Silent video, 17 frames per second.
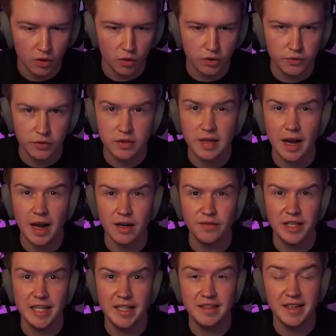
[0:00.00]
Und ich würde sagen,
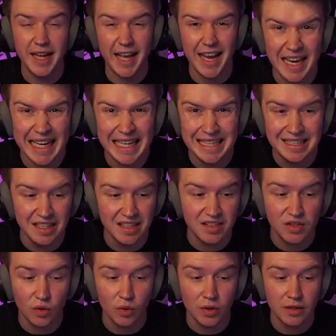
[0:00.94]
wir gehen direkt in die
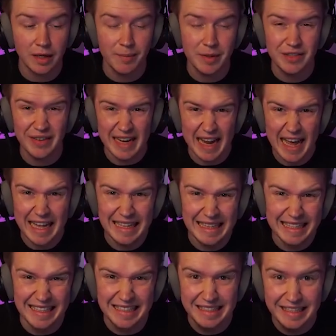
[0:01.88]
nächste Runde, damit wir
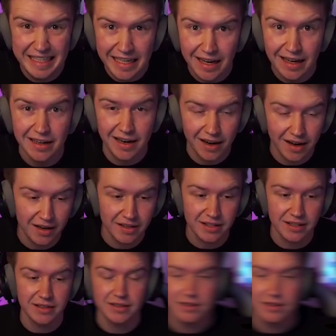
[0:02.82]
endlich Dia erreichen.